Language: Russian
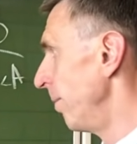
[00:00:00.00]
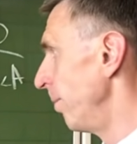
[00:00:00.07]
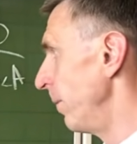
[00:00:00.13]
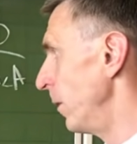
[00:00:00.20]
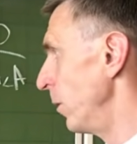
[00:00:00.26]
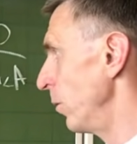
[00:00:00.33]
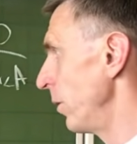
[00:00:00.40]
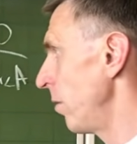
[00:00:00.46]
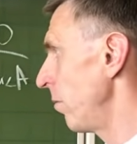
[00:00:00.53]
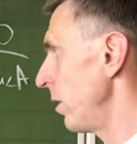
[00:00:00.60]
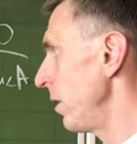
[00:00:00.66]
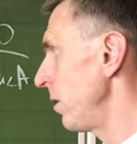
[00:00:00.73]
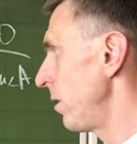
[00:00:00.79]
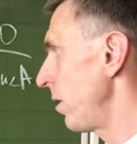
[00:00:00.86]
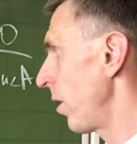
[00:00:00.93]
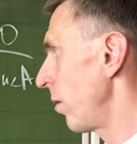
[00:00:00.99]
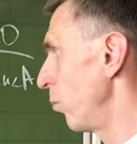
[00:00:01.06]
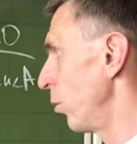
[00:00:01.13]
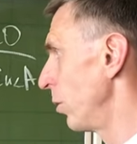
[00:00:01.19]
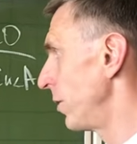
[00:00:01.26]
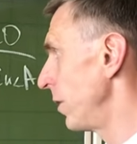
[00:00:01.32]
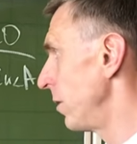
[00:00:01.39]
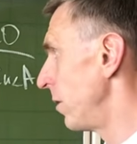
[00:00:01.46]
Ну давайте
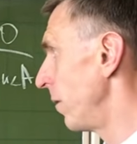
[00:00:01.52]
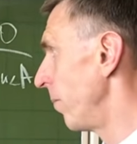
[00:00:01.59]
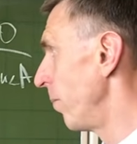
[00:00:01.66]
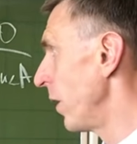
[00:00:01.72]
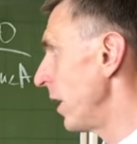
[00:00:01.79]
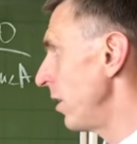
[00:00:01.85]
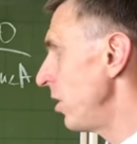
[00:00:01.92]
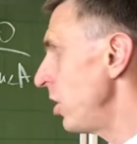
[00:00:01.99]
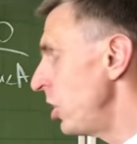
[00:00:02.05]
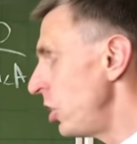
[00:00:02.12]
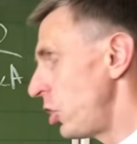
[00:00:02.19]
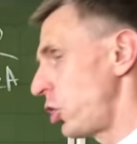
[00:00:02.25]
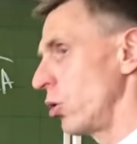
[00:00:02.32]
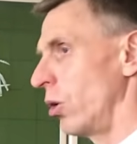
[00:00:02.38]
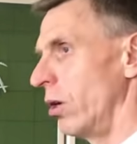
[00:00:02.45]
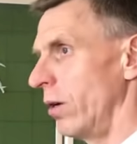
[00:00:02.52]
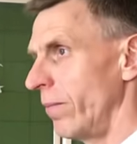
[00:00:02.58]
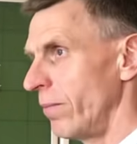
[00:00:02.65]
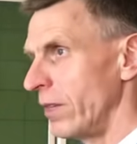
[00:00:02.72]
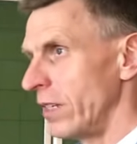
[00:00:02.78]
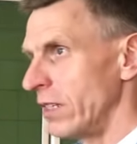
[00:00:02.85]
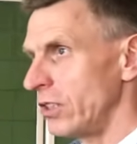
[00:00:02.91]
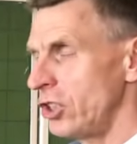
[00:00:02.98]
работать. И еще,
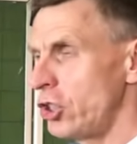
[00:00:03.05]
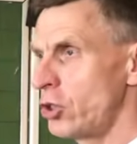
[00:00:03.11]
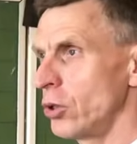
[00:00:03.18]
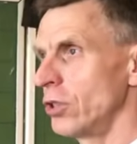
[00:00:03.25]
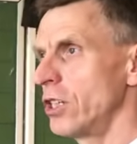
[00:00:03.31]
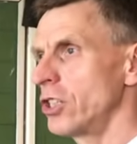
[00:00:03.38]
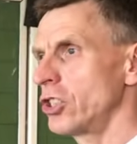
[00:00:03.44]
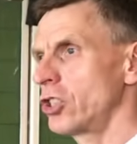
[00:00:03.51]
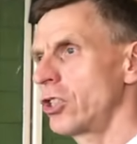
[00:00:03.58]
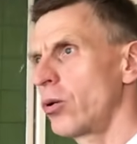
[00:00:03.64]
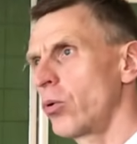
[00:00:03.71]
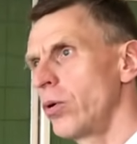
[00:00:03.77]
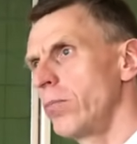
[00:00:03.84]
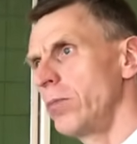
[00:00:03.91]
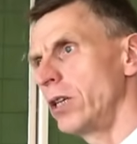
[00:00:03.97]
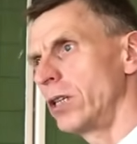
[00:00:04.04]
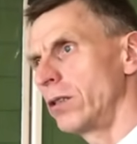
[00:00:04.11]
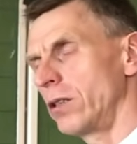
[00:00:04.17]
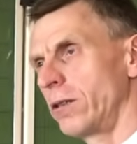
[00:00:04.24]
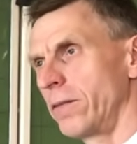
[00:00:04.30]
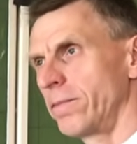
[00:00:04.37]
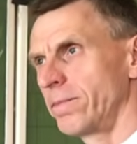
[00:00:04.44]
еще наш такой метод.